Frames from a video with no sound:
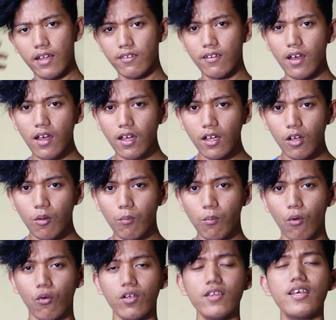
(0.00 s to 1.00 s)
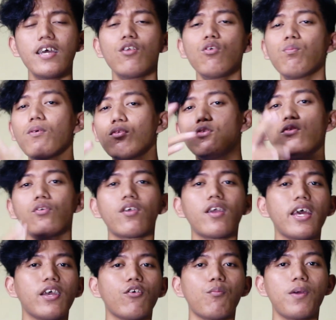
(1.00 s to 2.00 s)
aja pokoknya jangan lupa untuk
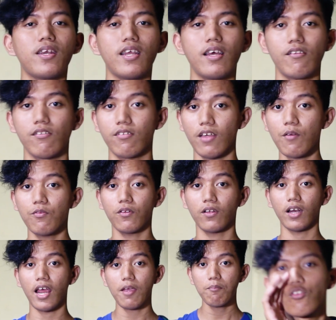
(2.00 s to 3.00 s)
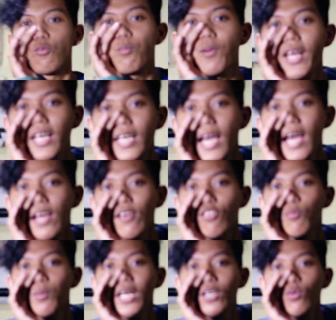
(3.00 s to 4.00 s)
like, comment, dan subscribe subrek guys,
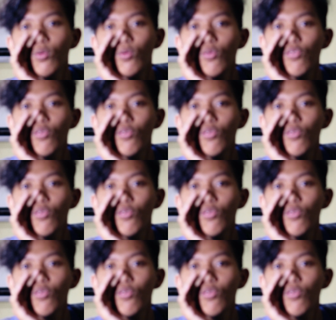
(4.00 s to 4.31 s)
subrek dulu